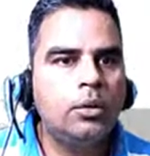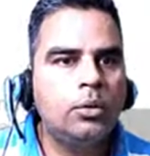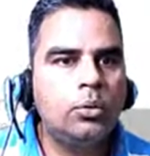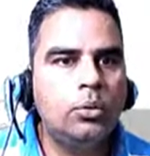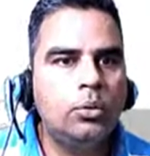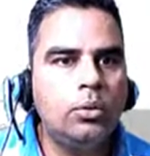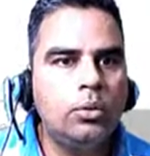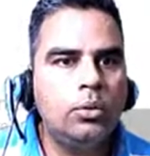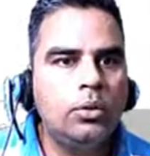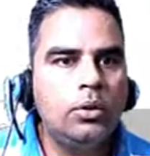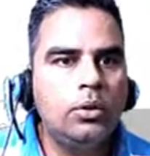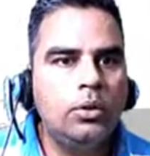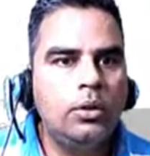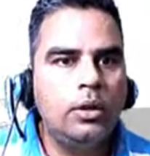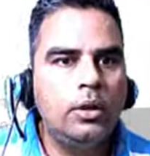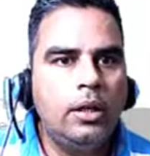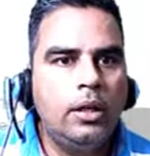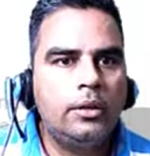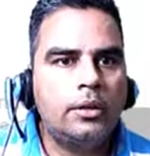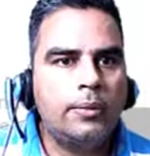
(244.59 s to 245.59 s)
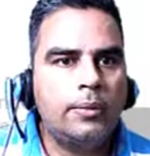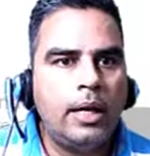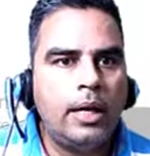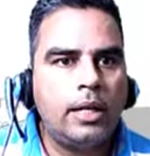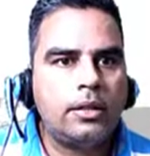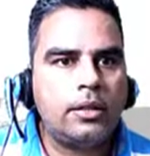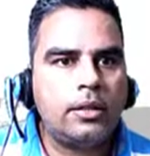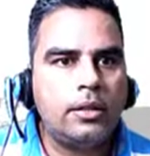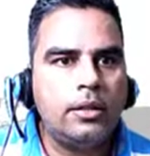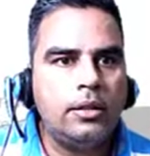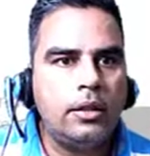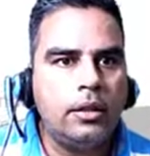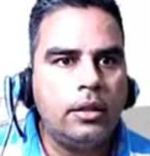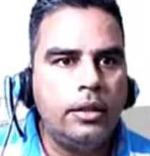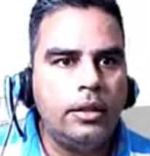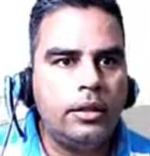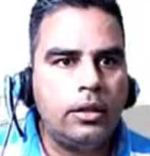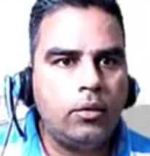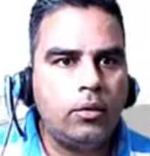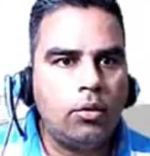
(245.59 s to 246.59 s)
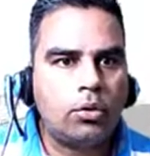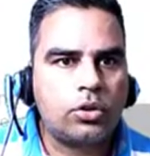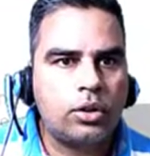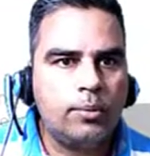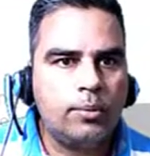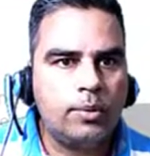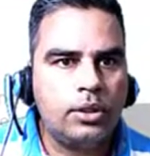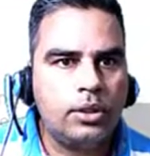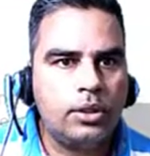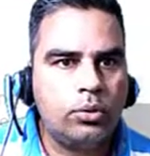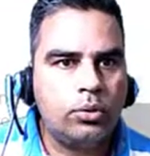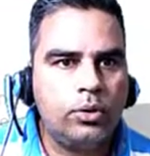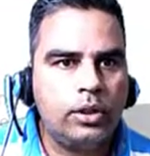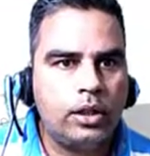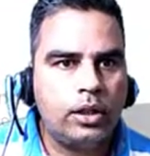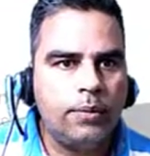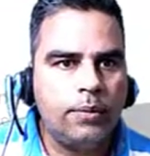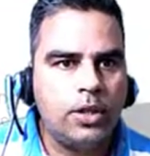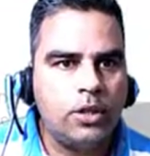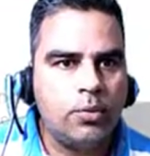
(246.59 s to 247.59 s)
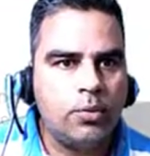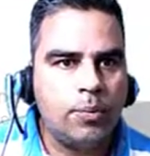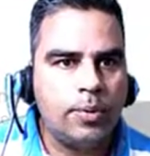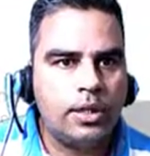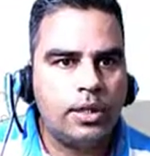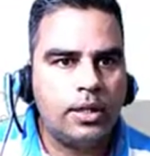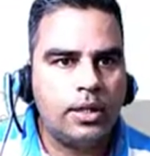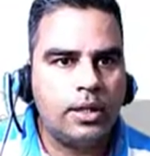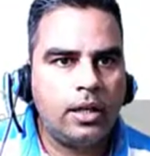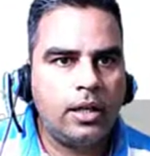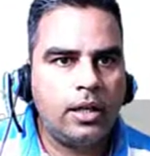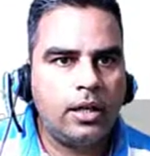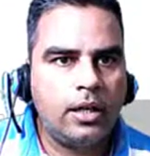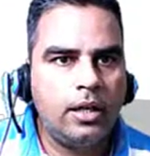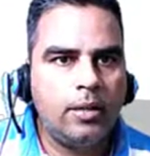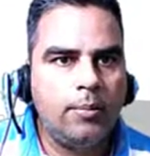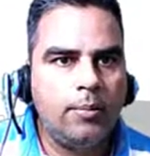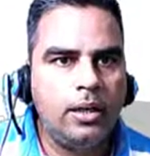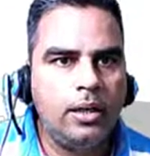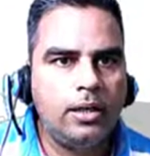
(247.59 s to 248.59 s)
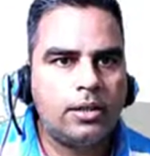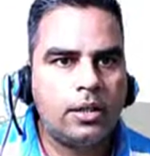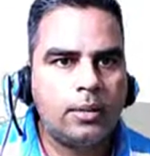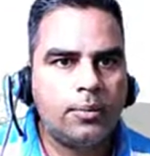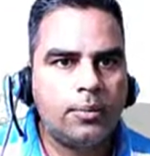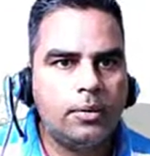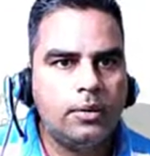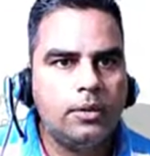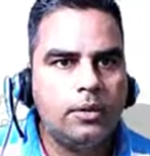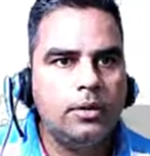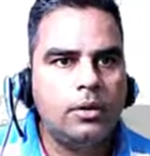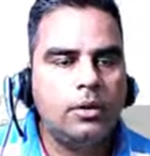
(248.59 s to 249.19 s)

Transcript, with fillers: तो जब एक्सटर्नल इंटरकोस्टल मसल जो इनके बीच में प्रजेंट है इनमें जब